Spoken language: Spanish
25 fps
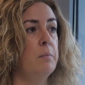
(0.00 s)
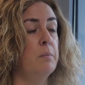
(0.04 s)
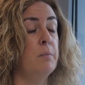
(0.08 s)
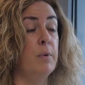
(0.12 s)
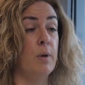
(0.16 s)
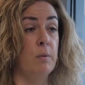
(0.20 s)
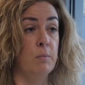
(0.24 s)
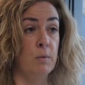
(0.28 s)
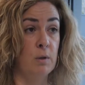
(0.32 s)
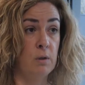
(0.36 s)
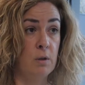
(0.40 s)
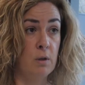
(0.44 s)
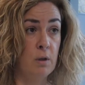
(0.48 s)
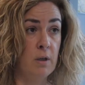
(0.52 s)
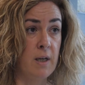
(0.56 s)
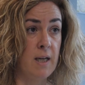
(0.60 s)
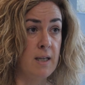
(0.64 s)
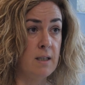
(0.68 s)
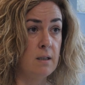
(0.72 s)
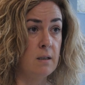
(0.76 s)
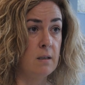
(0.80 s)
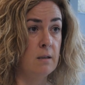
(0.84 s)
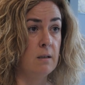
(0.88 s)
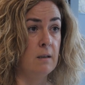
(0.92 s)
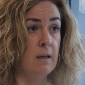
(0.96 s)

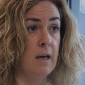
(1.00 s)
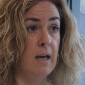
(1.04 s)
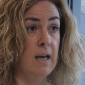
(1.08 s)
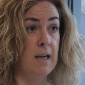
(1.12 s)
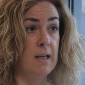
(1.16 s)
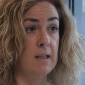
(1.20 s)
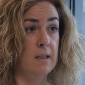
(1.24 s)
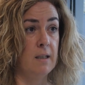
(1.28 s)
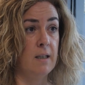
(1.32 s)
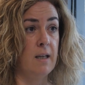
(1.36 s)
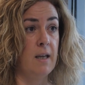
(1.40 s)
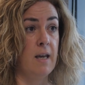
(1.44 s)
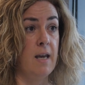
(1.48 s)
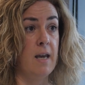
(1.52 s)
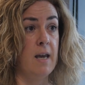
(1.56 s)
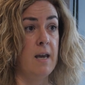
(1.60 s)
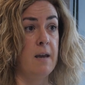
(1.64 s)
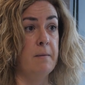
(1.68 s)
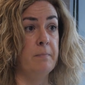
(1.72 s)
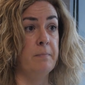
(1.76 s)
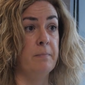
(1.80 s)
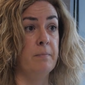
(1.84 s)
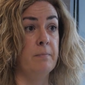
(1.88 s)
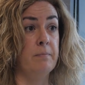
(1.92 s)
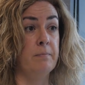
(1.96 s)
promotoras a las
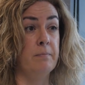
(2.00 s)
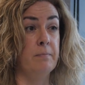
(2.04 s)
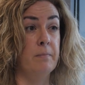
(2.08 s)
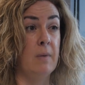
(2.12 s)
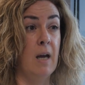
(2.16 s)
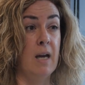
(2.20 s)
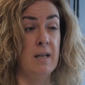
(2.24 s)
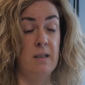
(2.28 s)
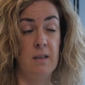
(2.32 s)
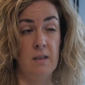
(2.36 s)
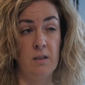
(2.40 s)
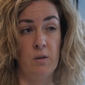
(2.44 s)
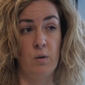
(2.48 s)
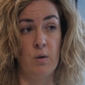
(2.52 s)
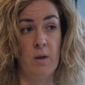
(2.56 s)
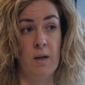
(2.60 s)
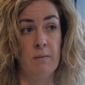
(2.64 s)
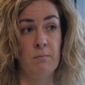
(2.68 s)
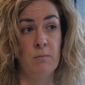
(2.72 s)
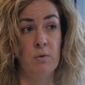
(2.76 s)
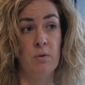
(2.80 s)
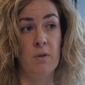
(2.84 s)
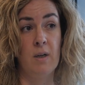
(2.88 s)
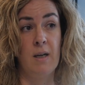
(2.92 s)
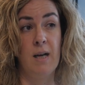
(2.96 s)
que mm,
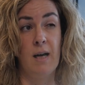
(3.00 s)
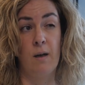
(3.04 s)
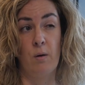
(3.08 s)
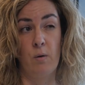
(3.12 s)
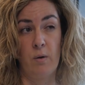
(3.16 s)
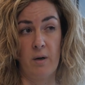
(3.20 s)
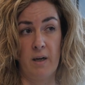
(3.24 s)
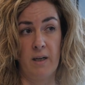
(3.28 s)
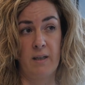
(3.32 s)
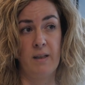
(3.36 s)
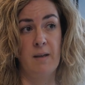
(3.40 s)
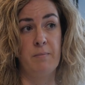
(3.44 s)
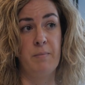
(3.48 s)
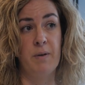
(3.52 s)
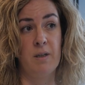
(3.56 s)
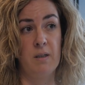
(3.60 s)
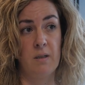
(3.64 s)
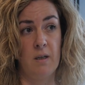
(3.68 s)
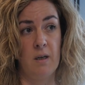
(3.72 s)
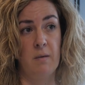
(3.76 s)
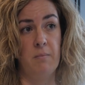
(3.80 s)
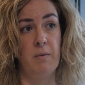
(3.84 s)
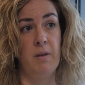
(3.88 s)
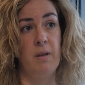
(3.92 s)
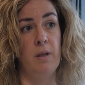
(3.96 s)
asesoramos en la correcta
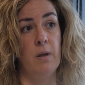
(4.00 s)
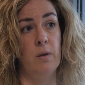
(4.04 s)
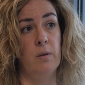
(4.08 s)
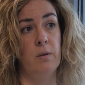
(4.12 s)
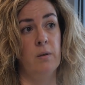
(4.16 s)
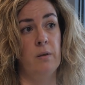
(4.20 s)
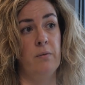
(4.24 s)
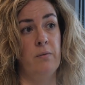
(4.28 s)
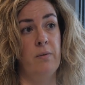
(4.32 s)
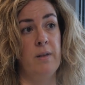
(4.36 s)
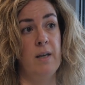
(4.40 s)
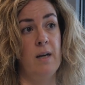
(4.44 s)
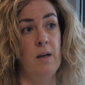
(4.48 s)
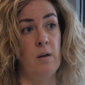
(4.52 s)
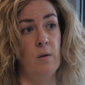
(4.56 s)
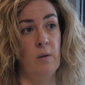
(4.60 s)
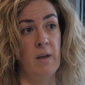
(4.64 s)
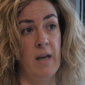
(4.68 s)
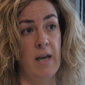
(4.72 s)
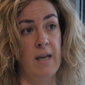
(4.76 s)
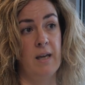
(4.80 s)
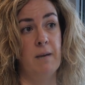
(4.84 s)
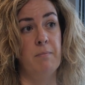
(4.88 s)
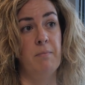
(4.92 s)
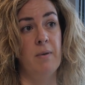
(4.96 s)
prescripción de lo
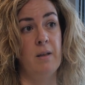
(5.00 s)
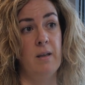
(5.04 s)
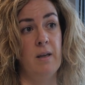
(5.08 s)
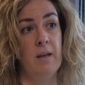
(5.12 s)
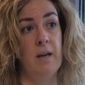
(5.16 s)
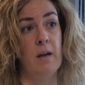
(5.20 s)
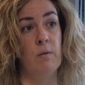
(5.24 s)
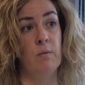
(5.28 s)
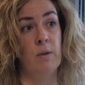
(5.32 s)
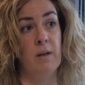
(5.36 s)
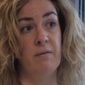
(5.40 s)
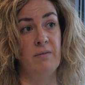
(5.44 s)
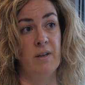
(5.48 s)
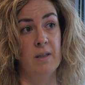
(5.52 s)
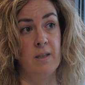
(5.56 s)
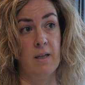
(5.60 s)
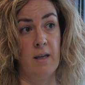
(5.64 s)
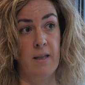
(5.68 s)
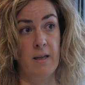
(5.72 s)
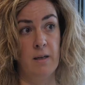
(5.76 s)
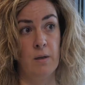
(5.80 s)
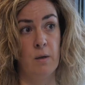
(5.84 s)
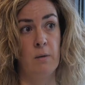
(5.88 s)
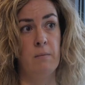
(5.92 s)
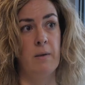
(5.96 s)
que hay que pedir a una
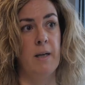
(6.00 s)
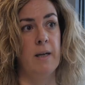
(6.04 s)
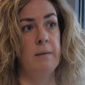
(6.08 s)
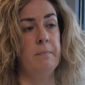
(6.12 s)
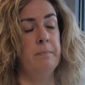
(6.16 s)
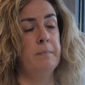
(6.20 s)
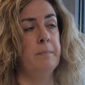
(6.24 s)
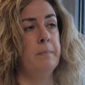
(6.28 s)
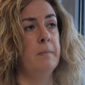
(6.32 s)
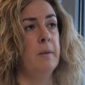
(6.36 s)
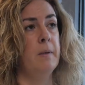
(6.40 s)
fachada en obra.